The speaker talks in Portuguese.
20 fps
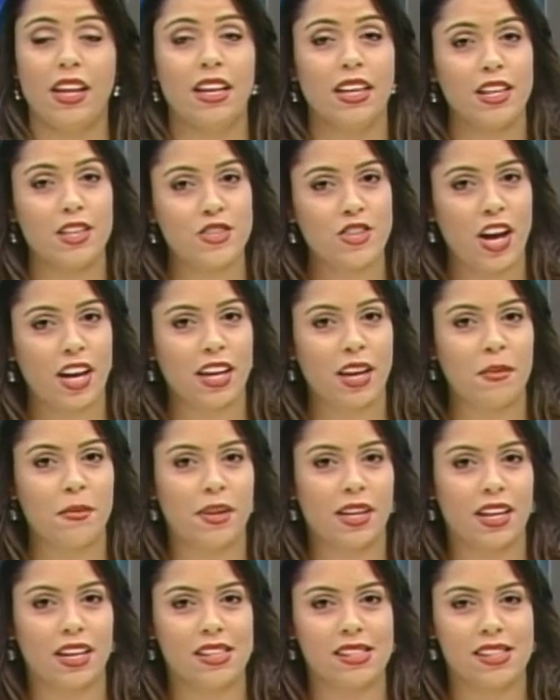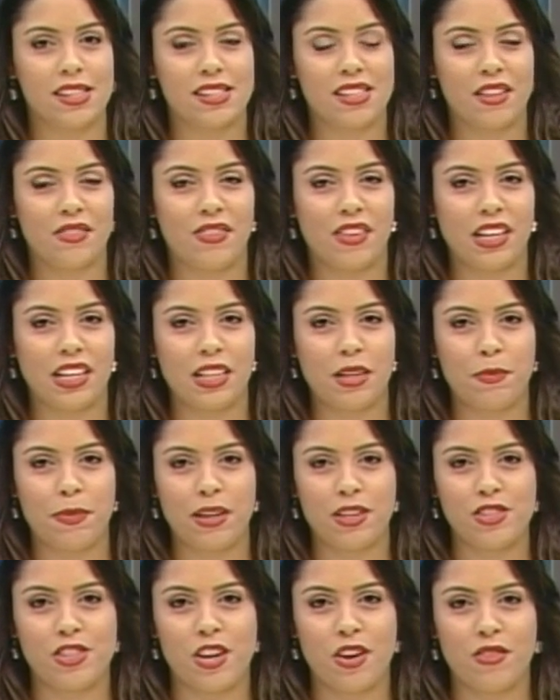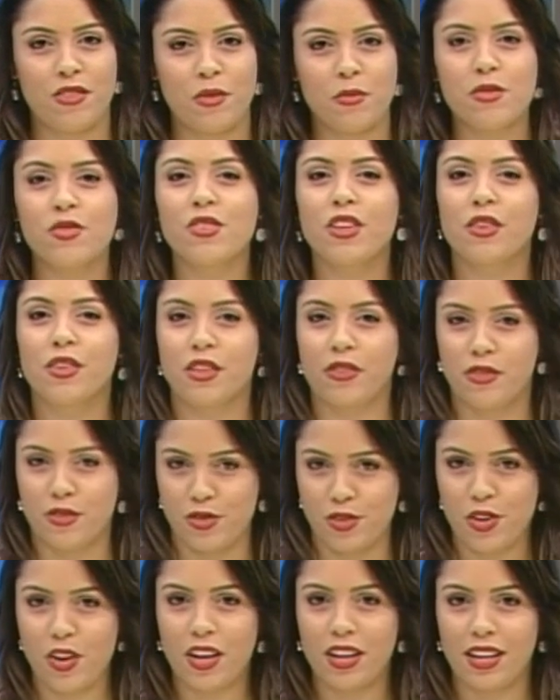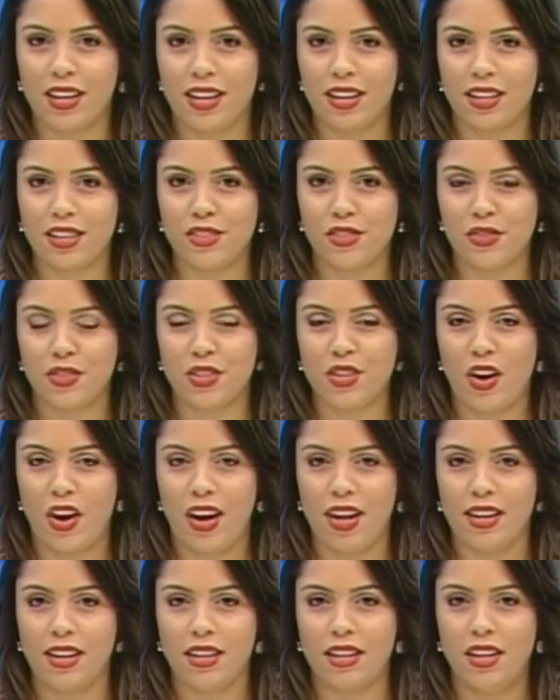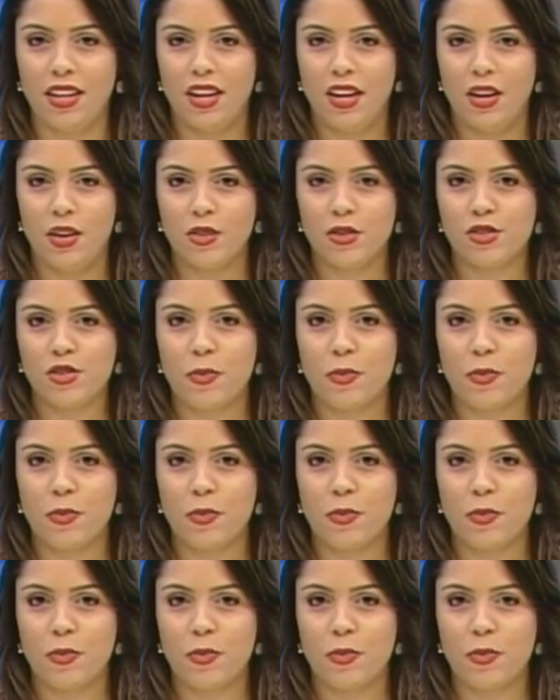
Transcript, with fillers: E já que amanhã é sexta-feira da paixão, vamos ver o que funciona na Grande Vitória? Os